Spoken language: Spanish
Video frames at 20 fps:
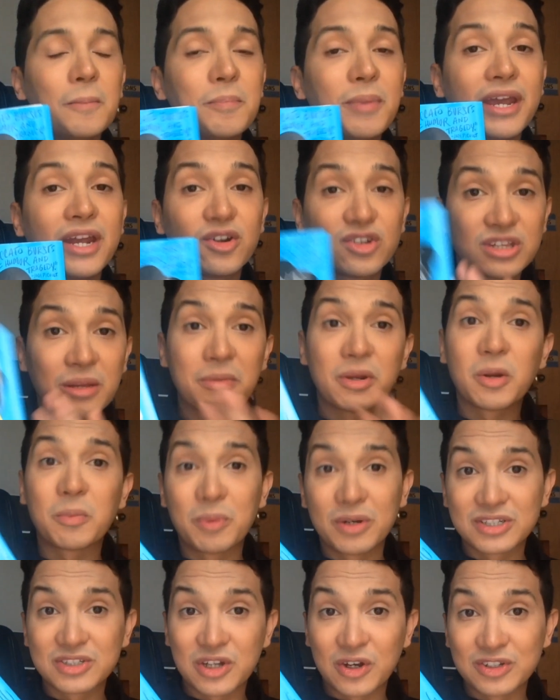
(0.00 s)
pero también lo
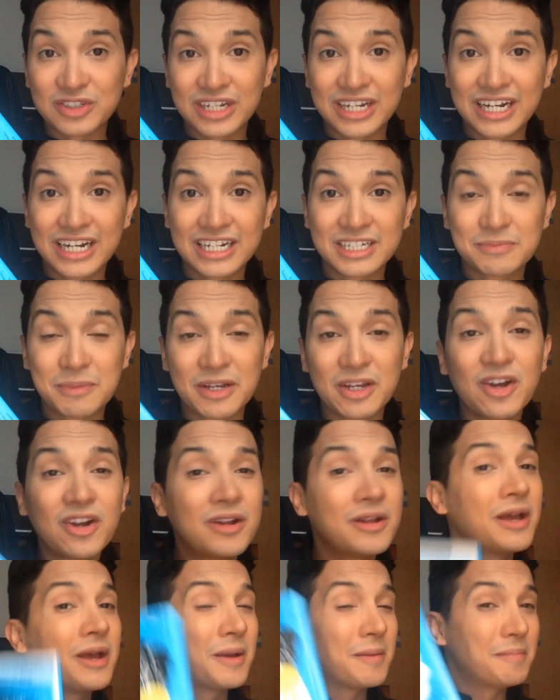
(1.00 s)
puedes conseguir en español.
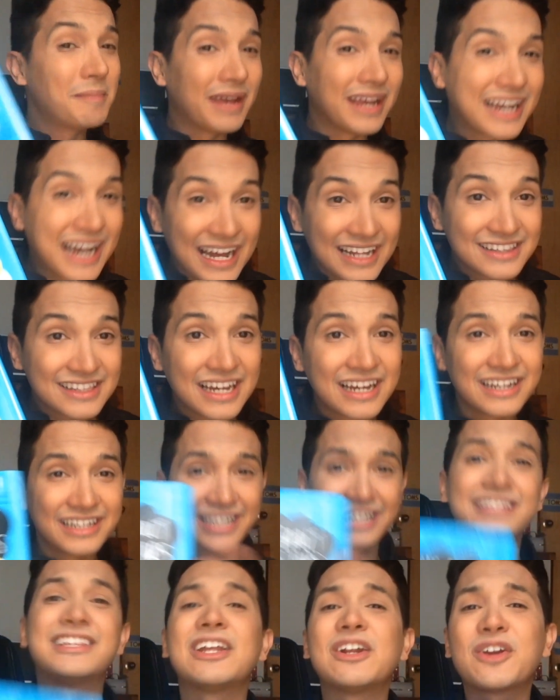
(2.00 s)
Me encanta
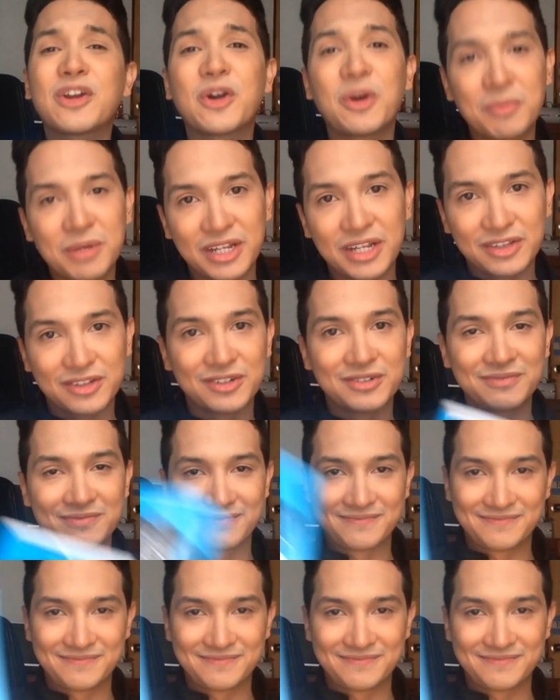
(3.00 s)
y te lo recomiendo.